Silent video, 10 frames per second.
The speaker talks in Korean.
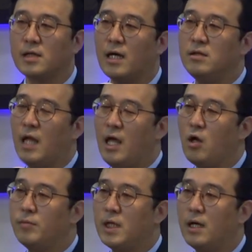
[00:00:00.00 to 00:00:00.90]
다른
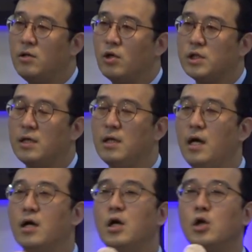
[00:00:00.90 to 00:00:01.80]
대행업체가 있는 것이 아니라